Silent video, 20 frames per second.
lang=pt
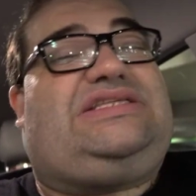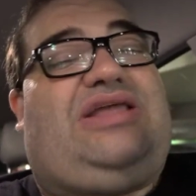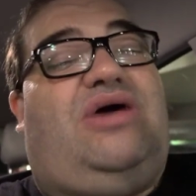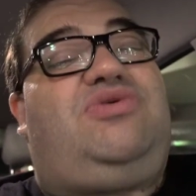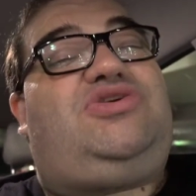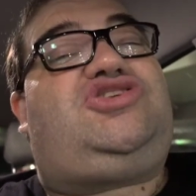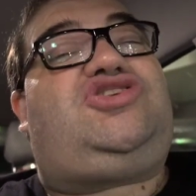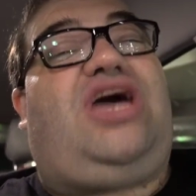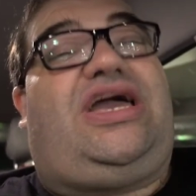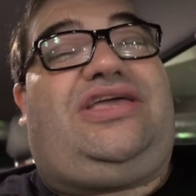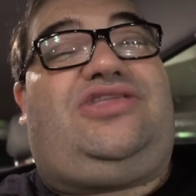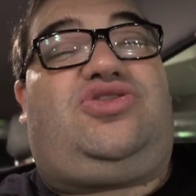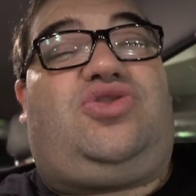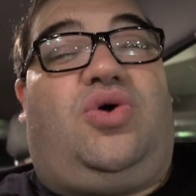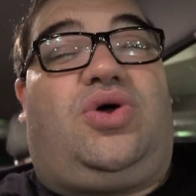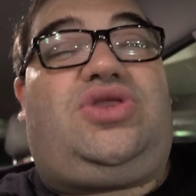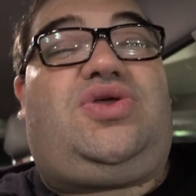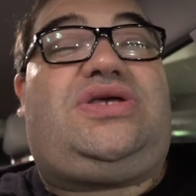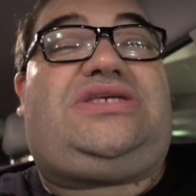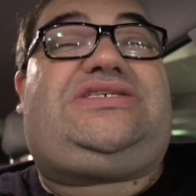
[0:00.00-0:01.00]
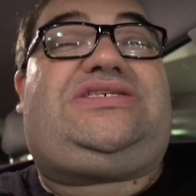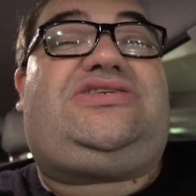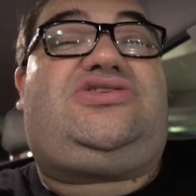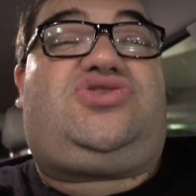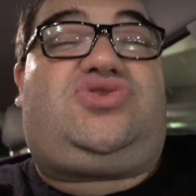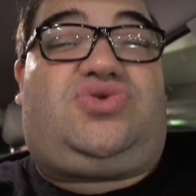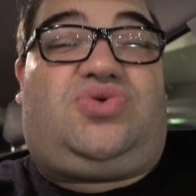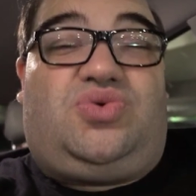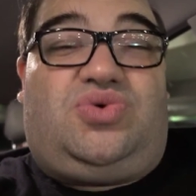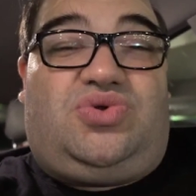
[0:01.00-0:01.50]
Então, isso aí, todo esse
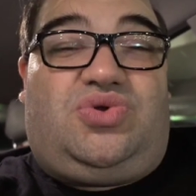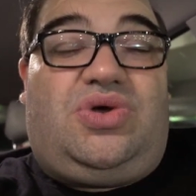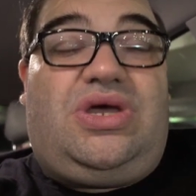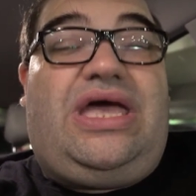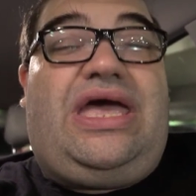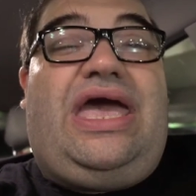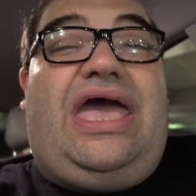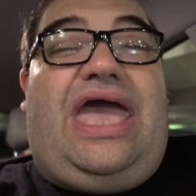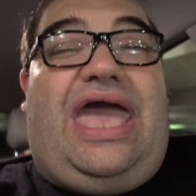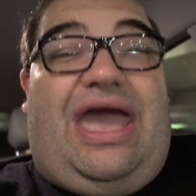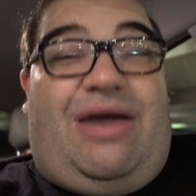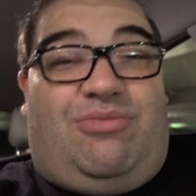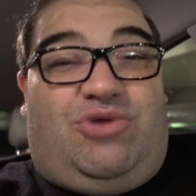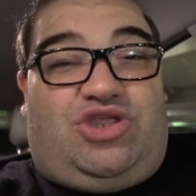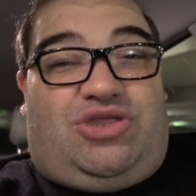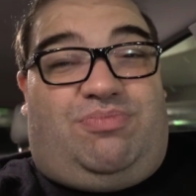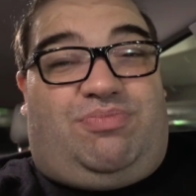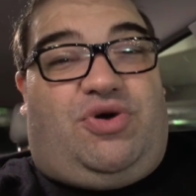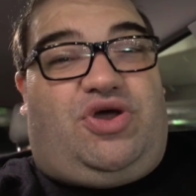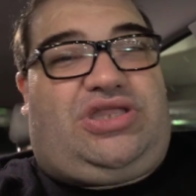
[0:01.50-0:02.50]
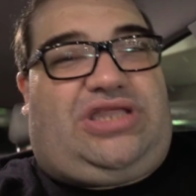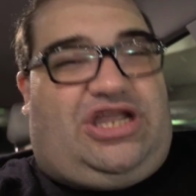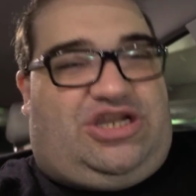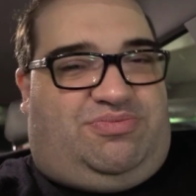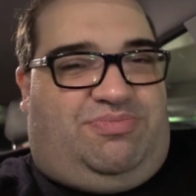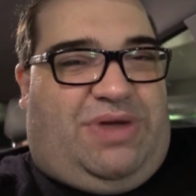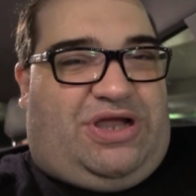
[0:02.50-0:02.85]
estudo é muito importante.